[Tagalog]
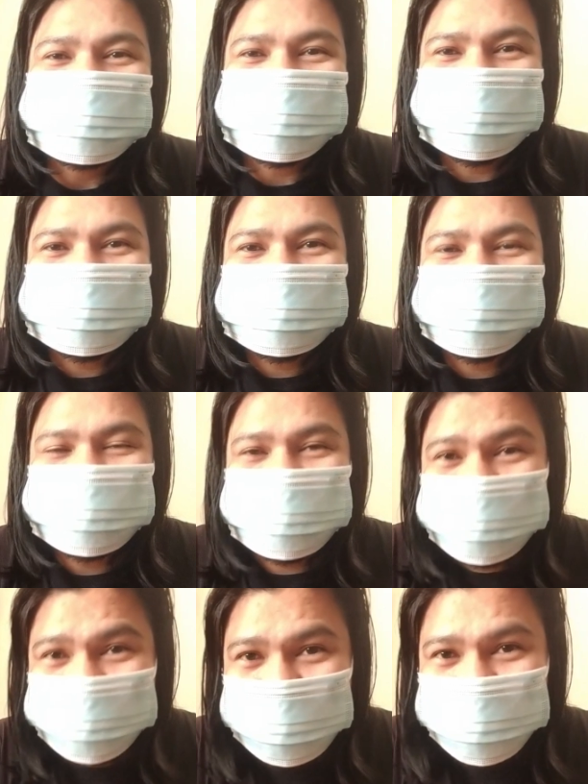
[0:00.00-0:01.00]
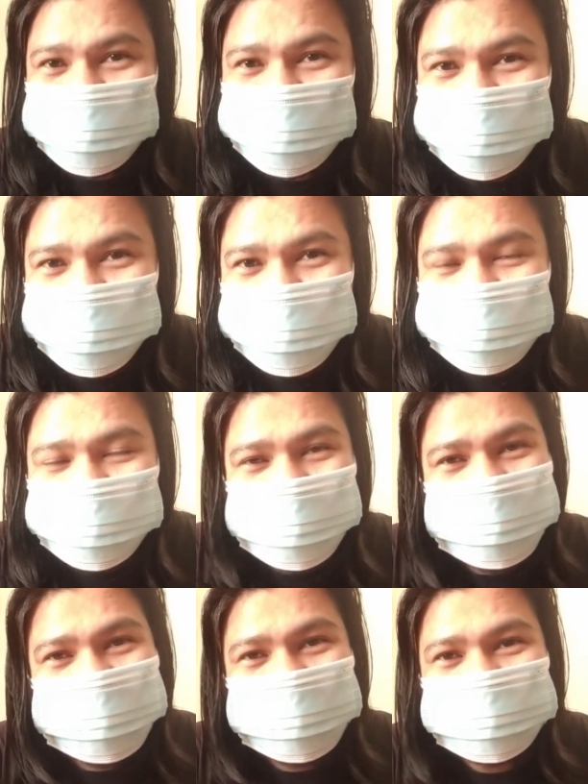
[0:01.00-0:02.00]
So, yun lang guys. Yun yung
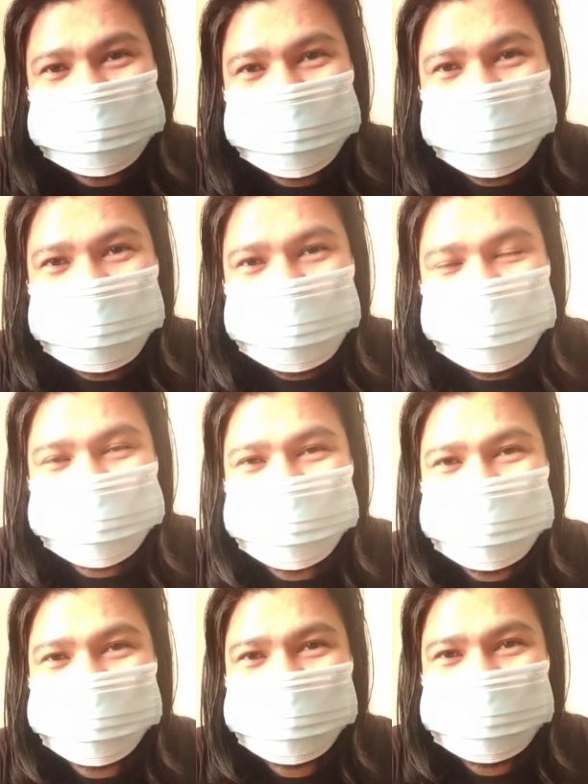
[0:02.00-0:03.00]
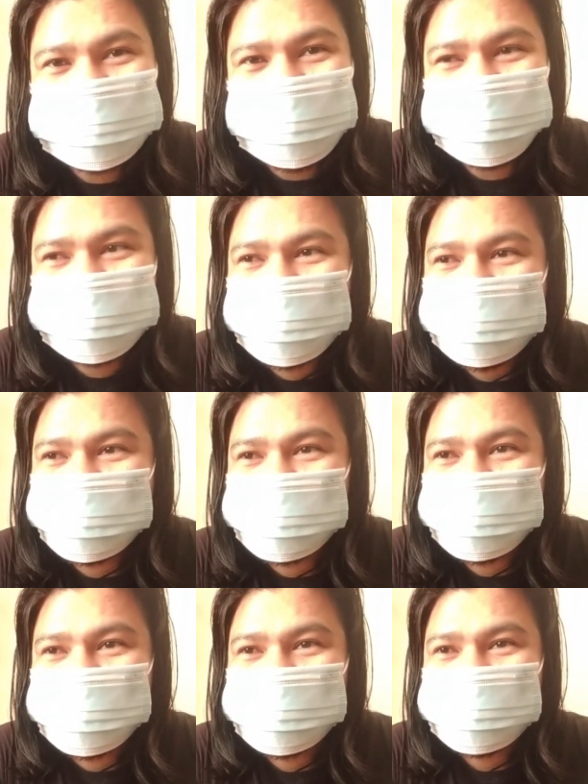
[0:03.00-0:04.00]
uh, uh, kaibahan niya. Very,
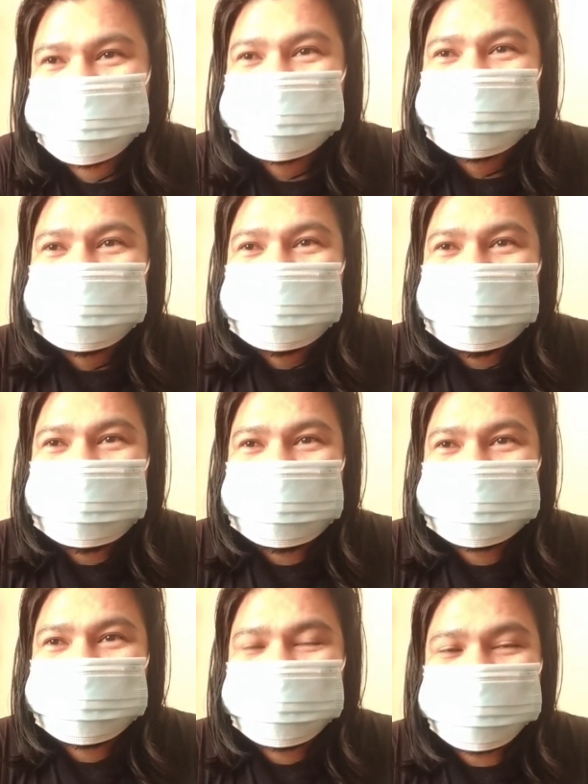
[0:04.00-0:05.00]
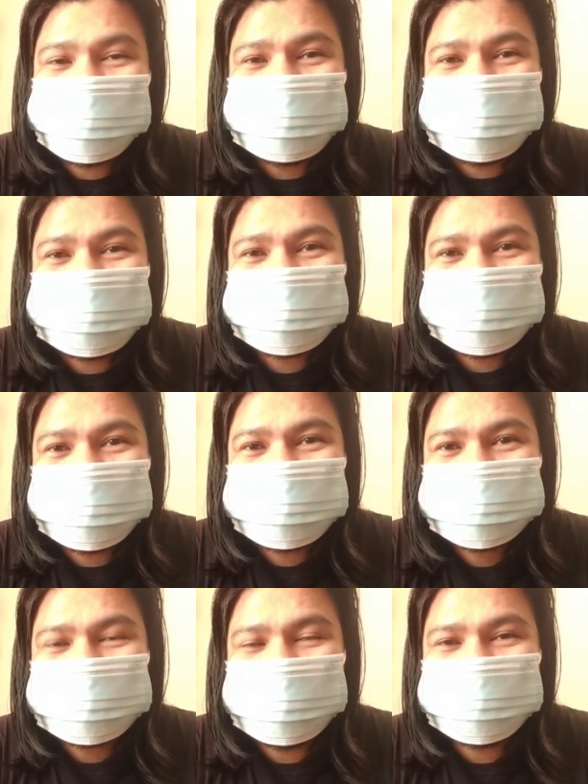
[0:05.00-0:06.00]
very uh, basic lang ito.
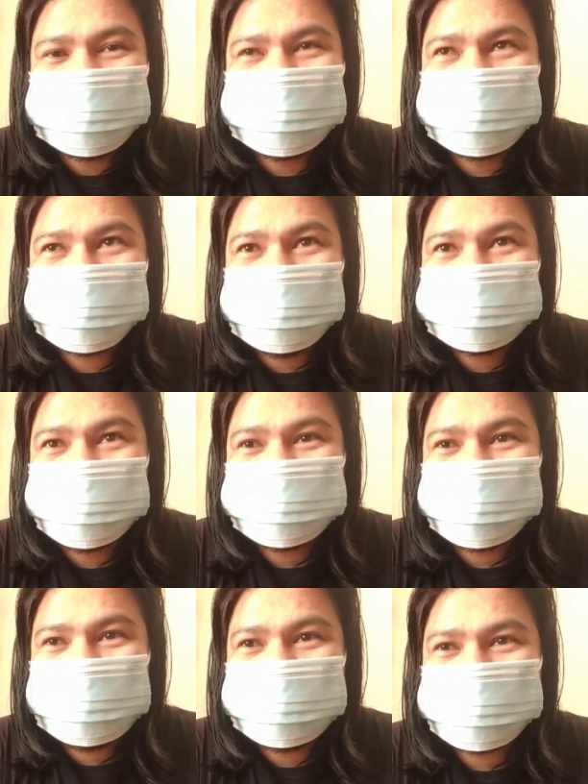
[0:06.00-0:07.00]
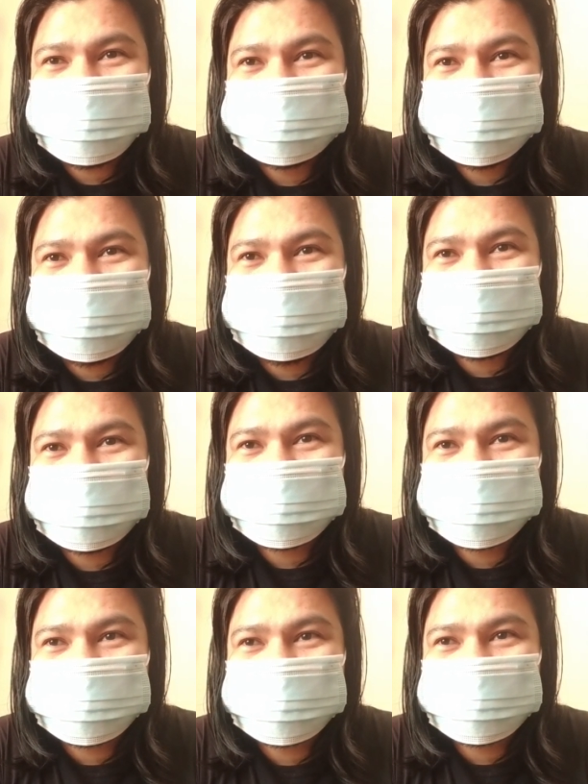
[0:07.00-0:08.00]
Pero sabi ko nga, sabi nga,
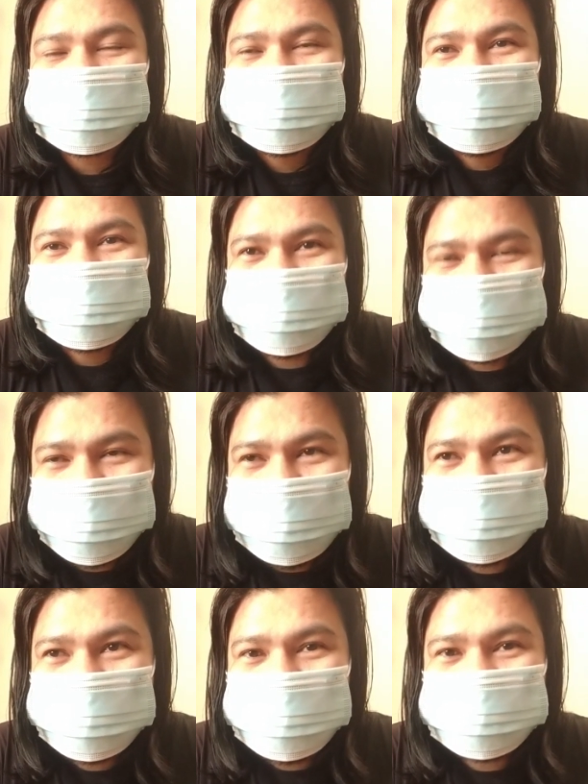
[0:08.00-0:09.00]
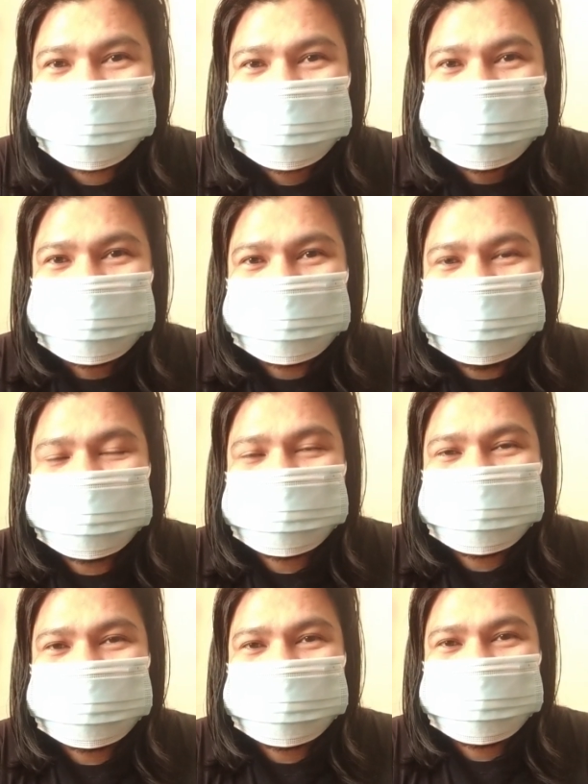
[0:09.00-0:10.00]
ng, sabi nga nila,
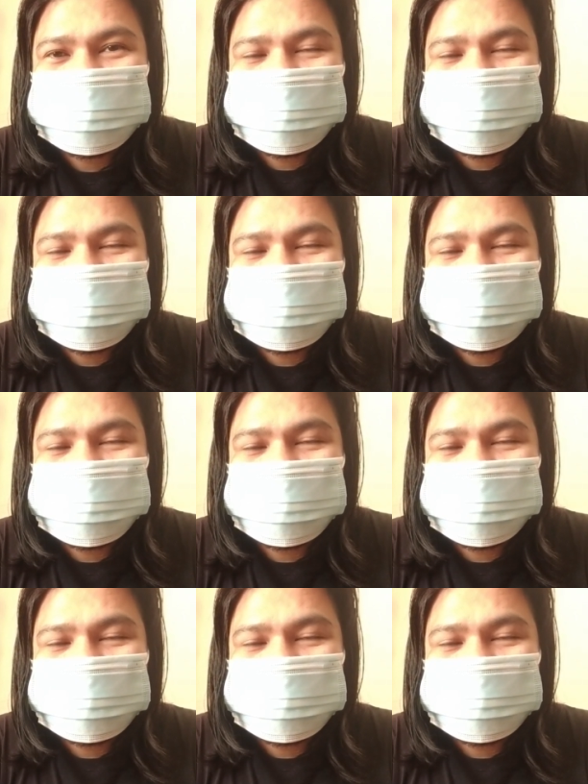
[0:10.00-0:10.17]
kahit na